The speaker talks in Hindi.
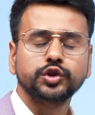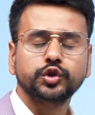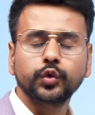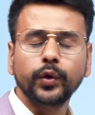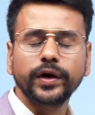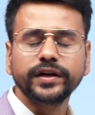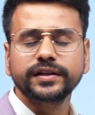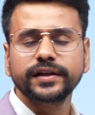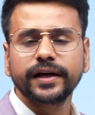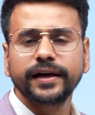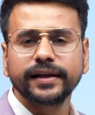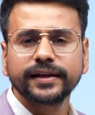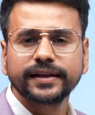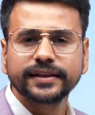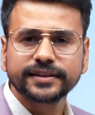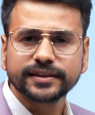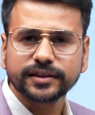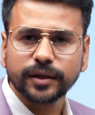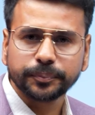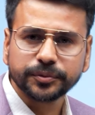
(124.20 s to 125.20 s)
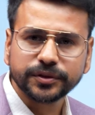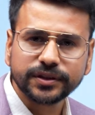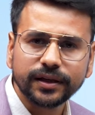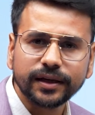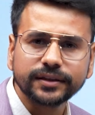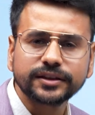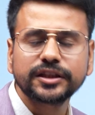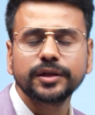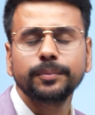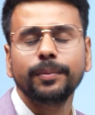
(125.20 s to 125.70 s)
स्विंग ट्रेडिंग की सबसे
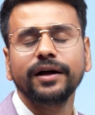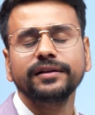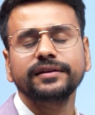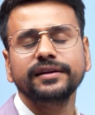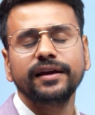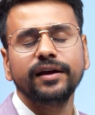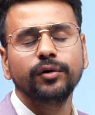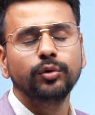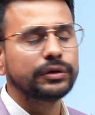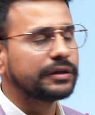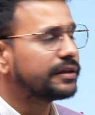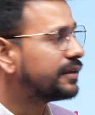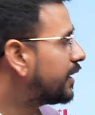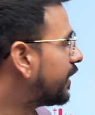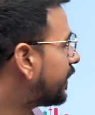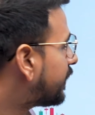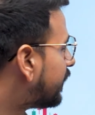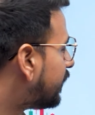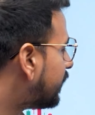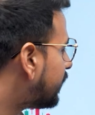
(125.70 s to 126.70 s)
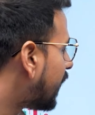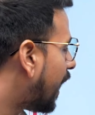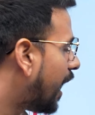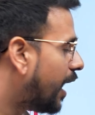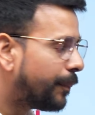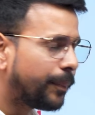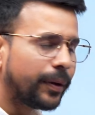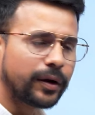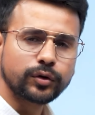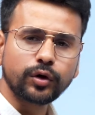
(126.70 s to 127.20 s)
अच्छी बात यह होती है कि
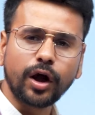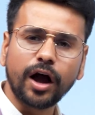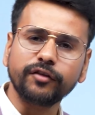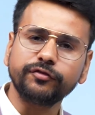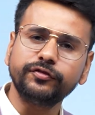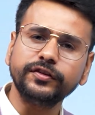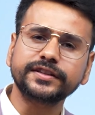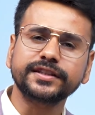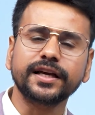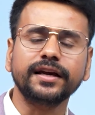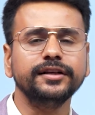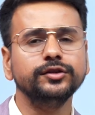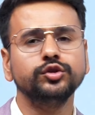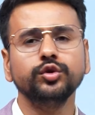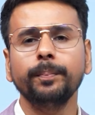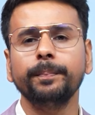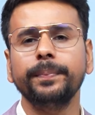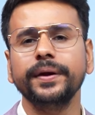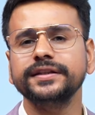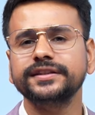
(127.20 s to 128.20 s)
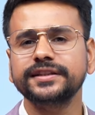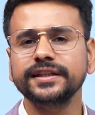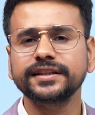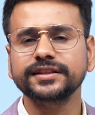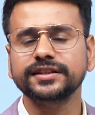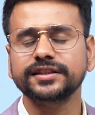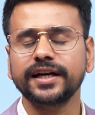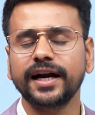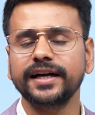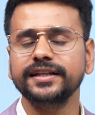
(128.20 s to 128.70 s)
यहां पर काफ़ी सारी जो बेसिक
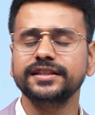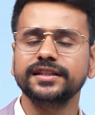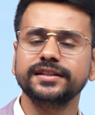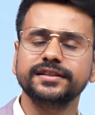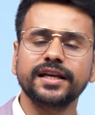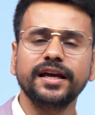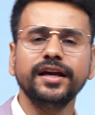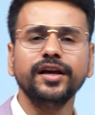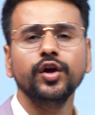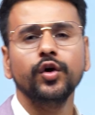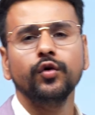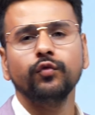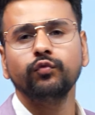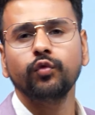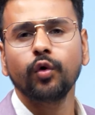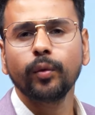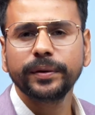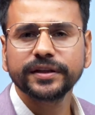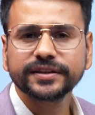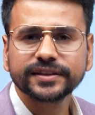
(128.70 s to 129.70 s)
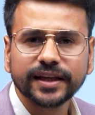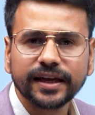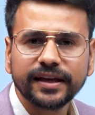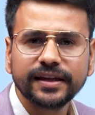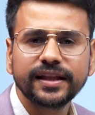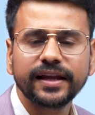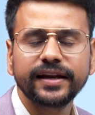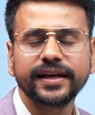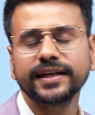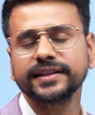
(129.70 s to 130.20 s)
स्ट्रेटजीज हैं वो भी सही
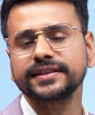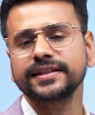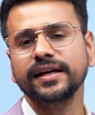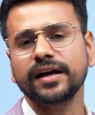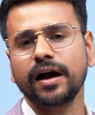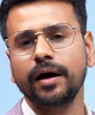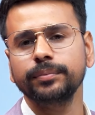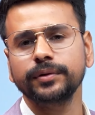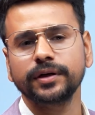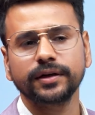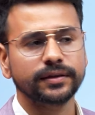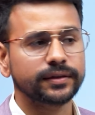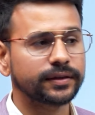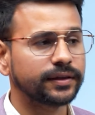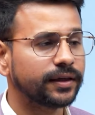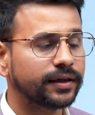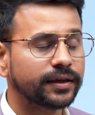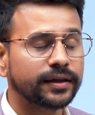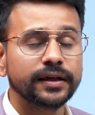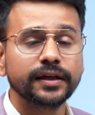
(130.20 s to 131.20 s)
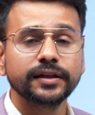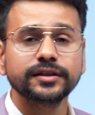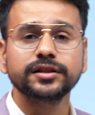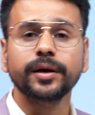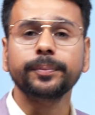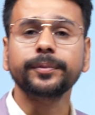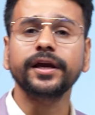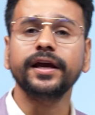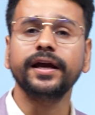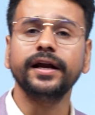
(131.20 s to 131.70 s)
तरीके से काम करती हैं
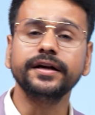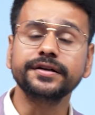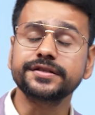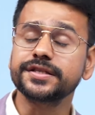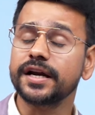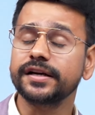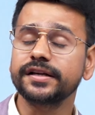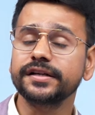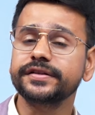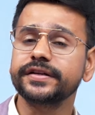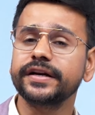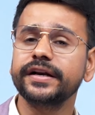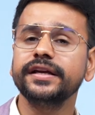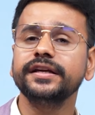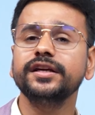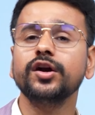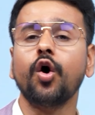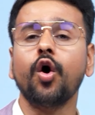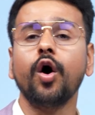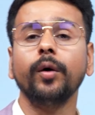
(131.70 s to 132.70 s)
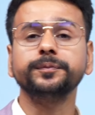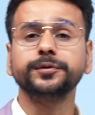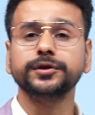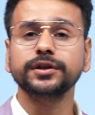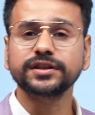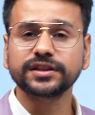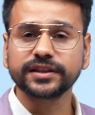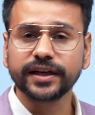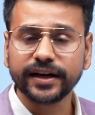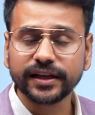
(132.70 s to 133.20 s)
जबकि इंट्राडे ट्रेडिंग या
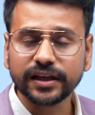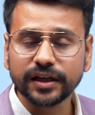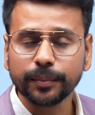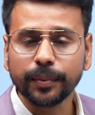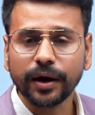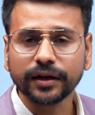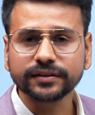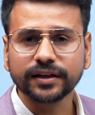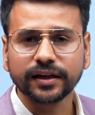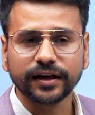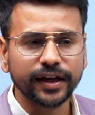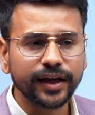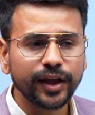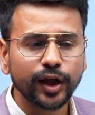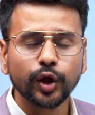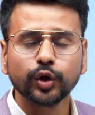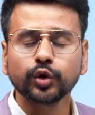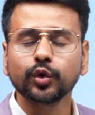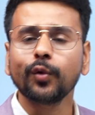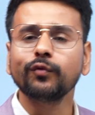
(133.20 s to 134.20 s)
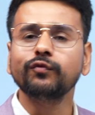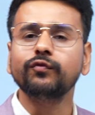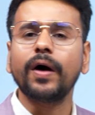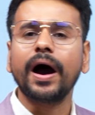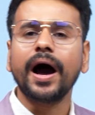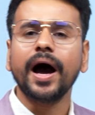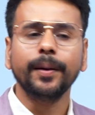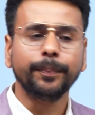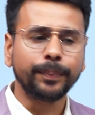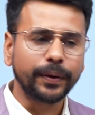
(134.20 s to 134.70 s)
ऑप्शंस ट्रेडिंग की बात करें तो
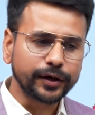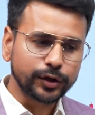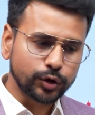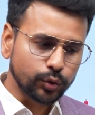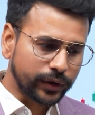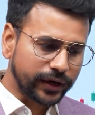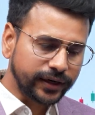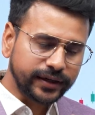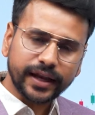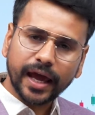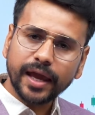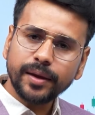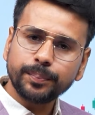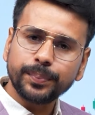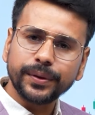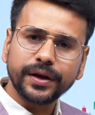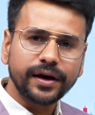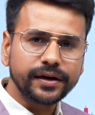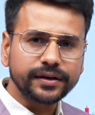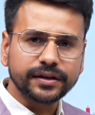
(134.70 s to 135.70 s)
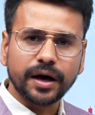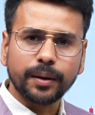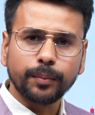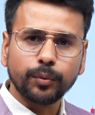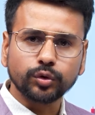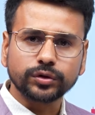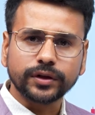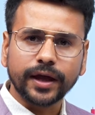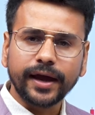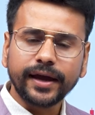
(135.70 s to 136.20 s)
वहां पर क्योंकि टाइम पीरियड कम
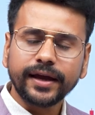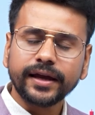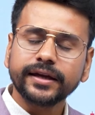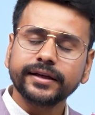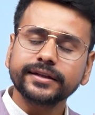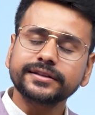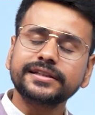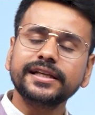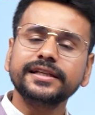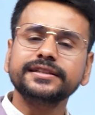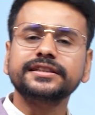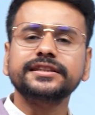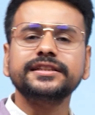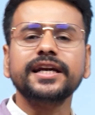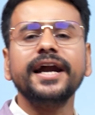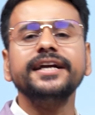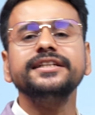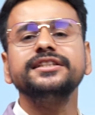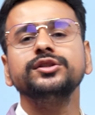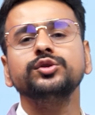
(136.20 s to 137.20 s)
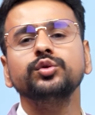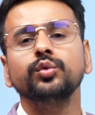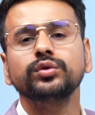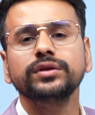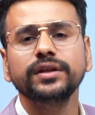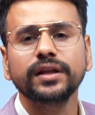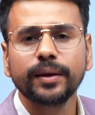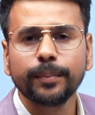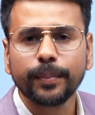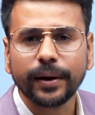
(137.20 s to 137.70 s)
होता है इसलिए स्ट्रैटेजीज
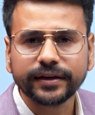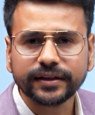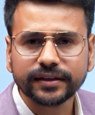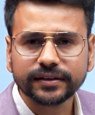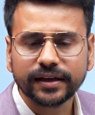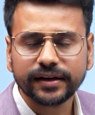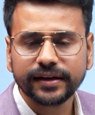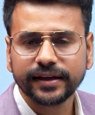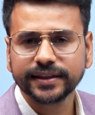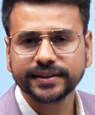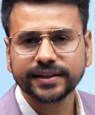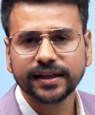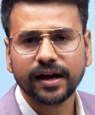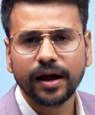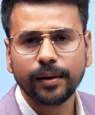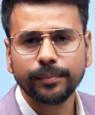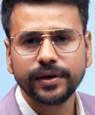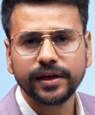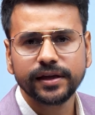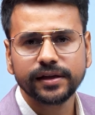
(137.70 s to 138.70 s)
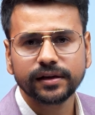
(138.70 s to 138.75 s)
उतने बेटर तरीके से काम नहीं